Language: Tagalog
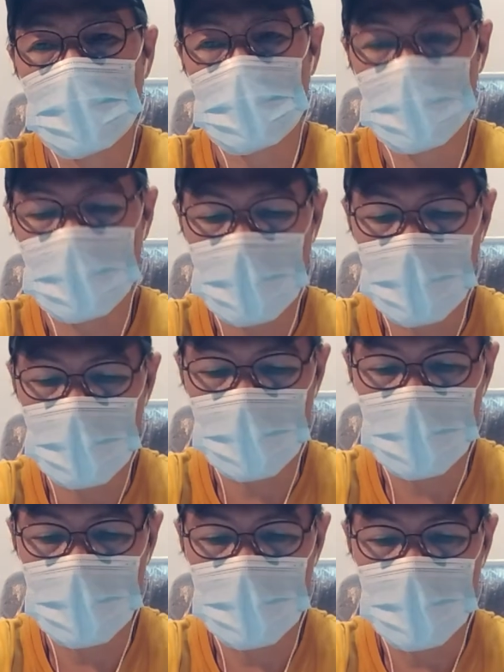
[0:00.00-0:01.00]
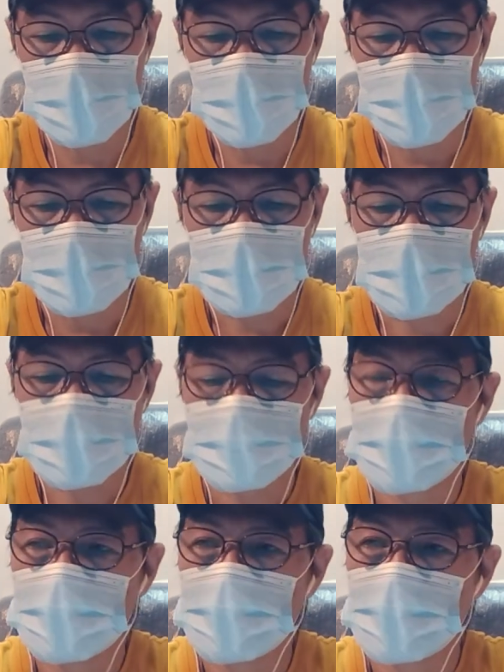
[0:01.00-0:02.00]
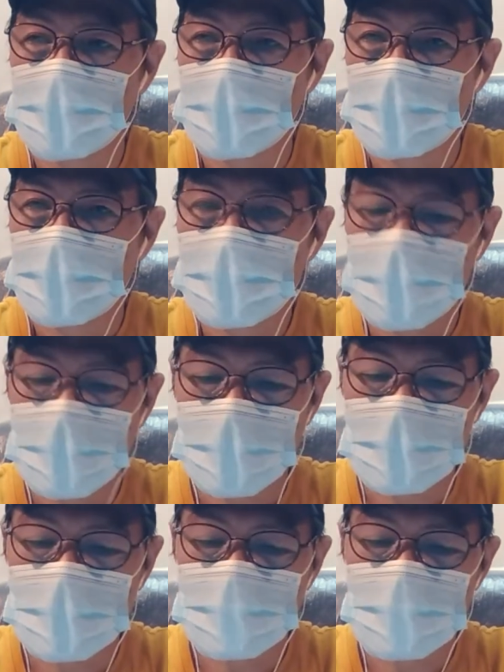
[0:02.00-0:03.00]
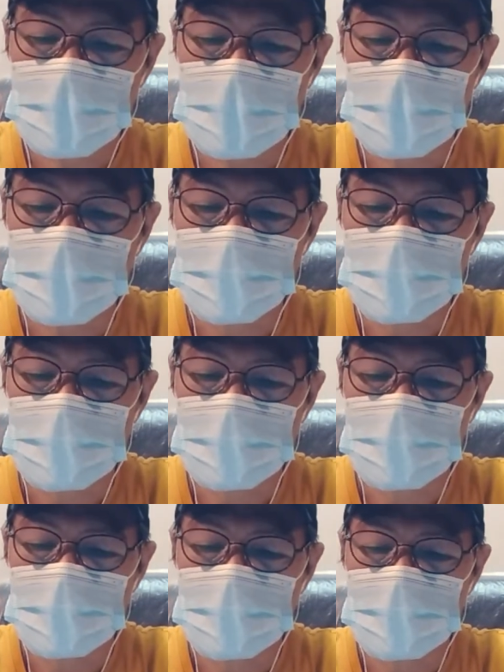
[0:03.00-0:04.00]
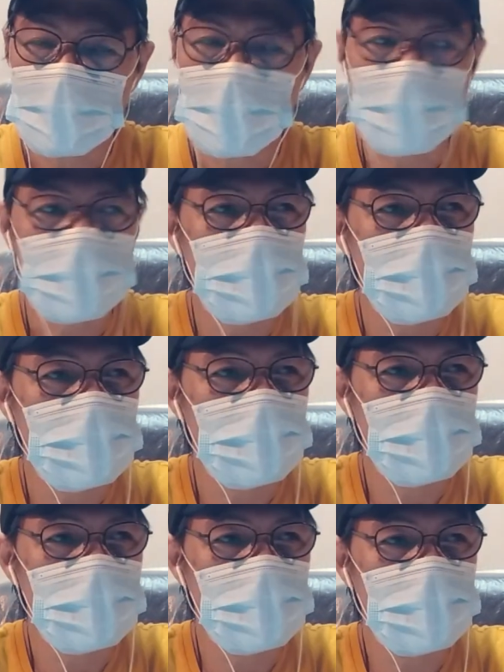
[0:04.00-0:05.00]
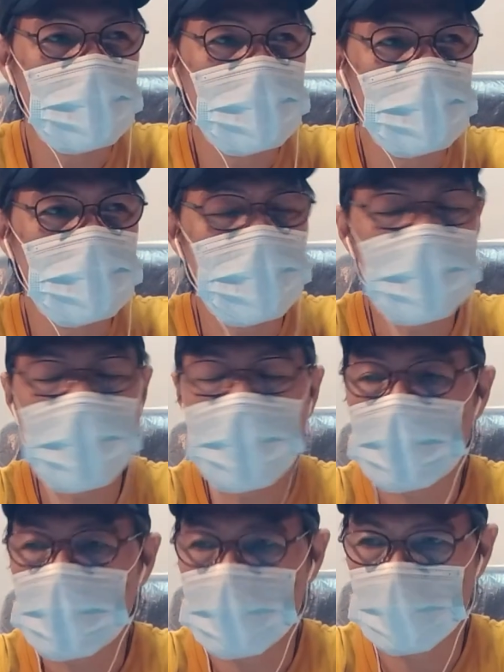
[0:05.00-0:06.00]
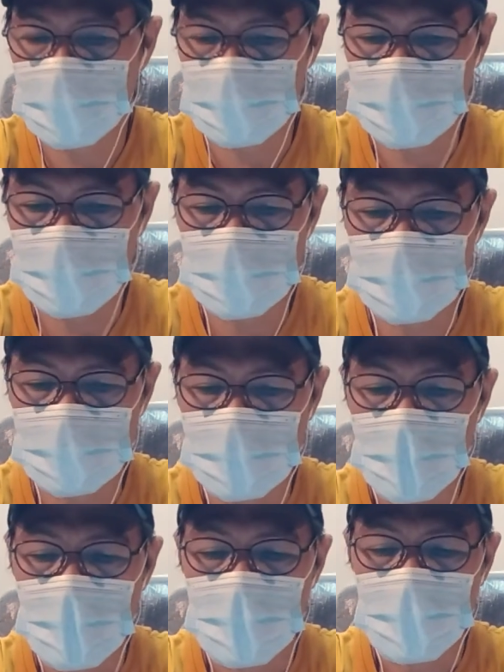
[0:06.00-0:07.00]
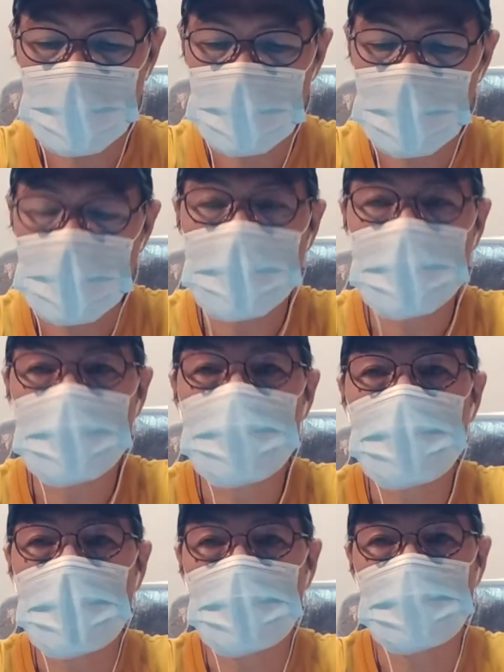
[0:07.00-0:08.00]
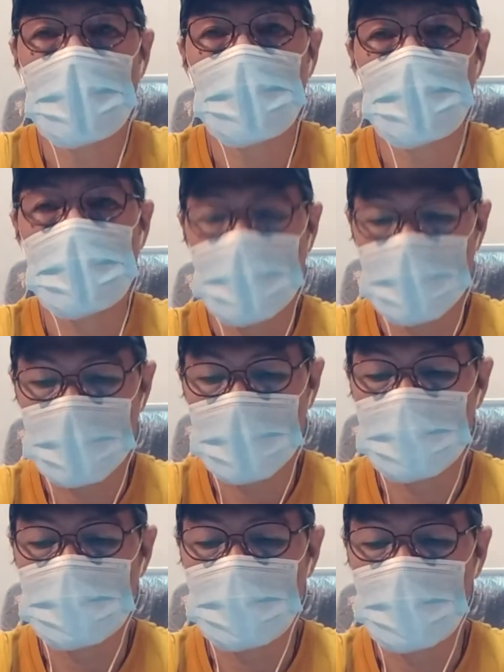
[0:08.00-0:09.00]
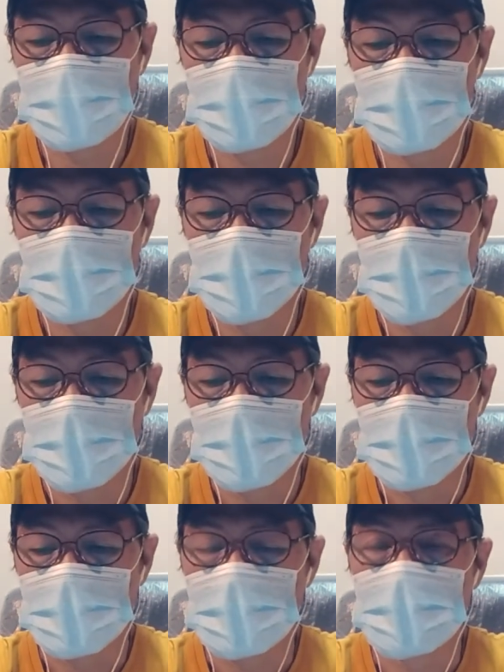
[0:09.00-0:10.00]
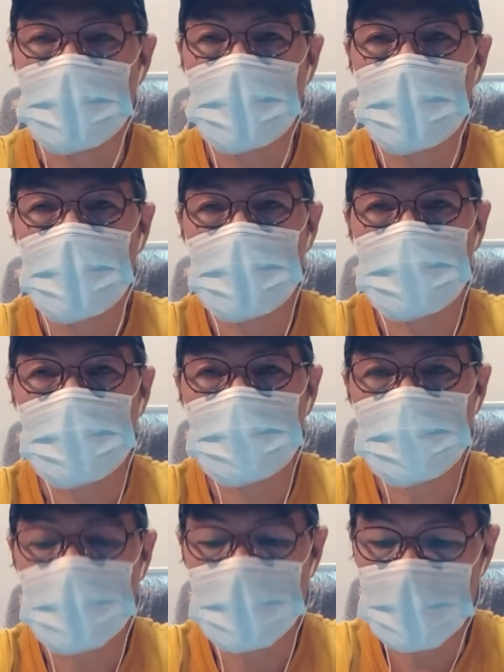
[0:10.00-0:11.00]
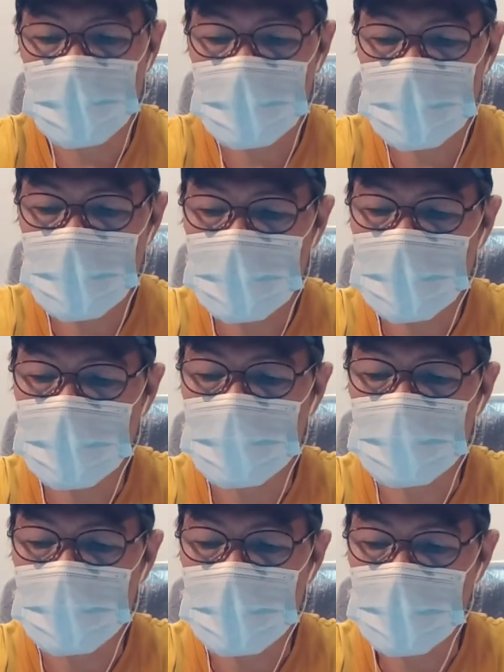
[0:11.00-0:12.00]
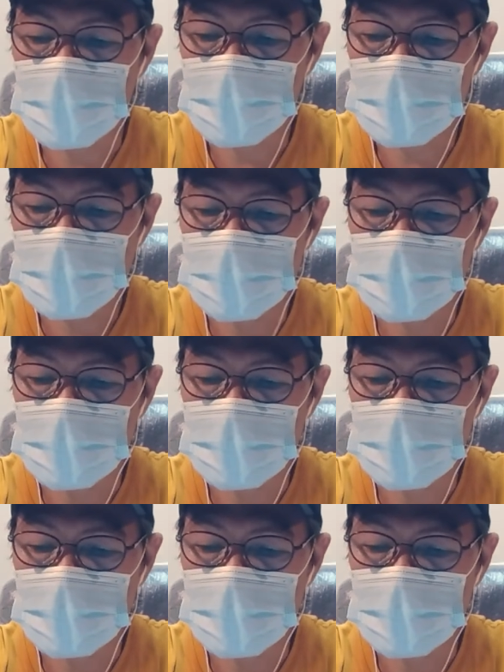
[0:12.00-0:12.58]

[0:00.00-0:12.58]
manggagawa. Kasi po, kailangan din minsan, eh, no? Or, palagi siguro natin, buksan natin yung pangunawa natin na hindi lahat ng binigay sa atin o naiwan sa